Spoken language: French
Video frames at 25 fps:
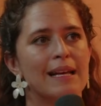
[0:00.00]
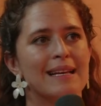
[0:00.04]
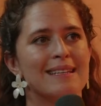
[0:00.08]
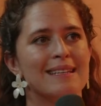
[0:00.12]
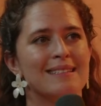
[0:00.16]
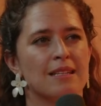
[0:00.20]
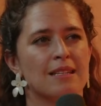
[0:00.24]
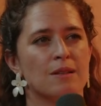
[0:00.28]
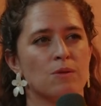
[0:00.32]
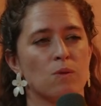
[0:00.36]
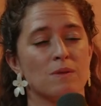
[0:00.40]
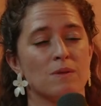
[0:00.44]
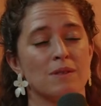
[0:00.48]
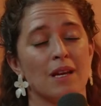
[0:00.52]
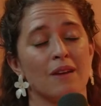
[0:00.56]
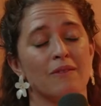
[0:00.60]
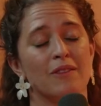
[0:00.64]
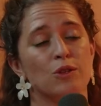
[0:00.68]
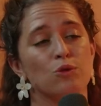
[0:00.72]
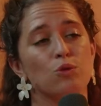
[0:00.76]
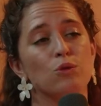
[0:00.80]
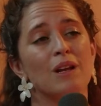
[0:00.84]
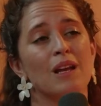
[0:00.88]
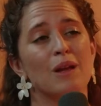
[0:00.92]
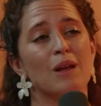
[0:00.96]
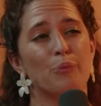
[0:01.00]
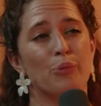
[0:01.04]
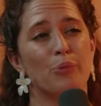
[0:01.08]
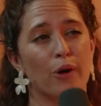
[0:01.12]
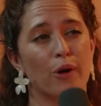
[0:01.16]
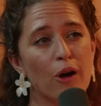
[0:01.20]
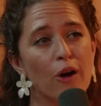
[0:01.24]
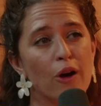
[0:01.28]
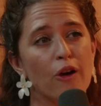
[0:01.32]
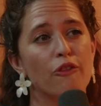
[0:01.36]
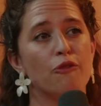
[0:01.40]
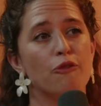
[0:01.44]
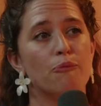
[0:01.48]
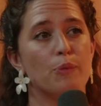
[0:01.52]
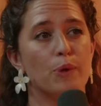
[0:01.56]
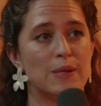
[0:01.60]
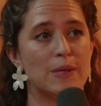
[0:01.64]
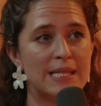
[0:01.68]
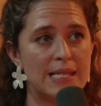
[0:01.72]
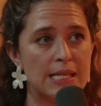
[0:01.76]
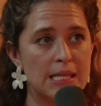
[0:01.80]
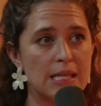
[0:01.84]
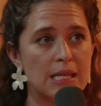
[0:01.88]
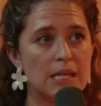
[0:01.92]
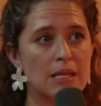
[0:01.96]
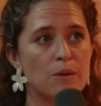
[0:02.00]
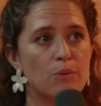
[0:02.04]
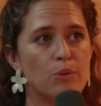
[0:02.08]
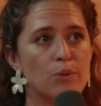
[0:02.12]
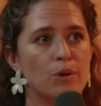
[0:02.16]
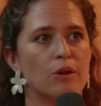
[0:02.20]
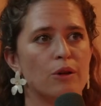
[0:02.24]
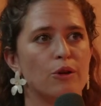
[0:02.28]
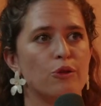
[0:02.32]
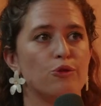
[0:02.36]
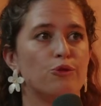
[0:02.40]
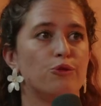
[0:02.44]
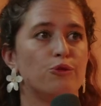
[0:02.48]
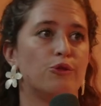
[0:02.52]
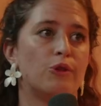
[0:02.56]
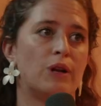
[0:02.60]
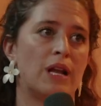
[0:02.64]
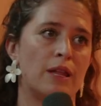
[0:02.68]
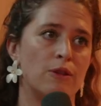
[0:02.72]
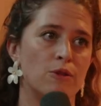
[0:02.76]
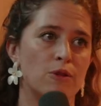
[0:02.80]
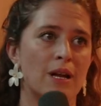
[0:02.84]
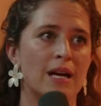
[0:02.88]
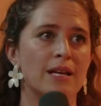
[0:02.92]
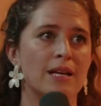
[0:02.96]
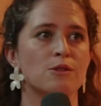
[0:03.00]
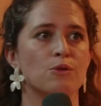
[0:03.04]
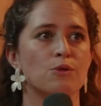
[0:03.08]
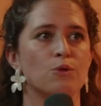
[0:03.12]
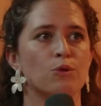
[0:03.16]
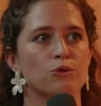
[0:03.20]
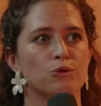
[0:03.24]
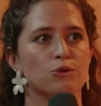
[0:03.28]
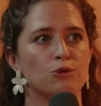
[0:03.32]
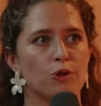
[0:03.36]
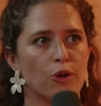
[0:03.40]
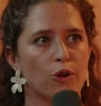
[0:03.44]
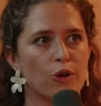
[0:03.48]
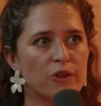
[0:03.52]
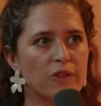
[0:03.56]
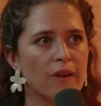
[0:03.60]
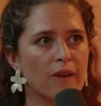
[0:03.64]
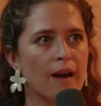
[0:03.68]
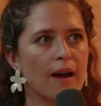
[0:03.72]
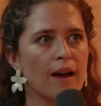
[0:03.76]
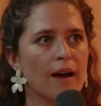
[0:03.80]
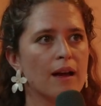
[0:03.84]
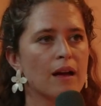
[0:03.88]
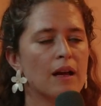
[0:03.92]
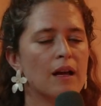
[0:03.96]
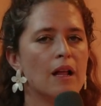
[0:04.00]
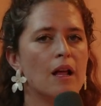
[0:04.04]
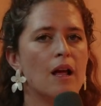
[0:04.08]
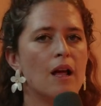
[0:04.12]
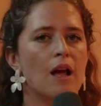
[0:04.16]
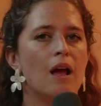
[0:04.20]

c'est de conserver toutes les preuves possibles de l'annulation du retard. Mhm.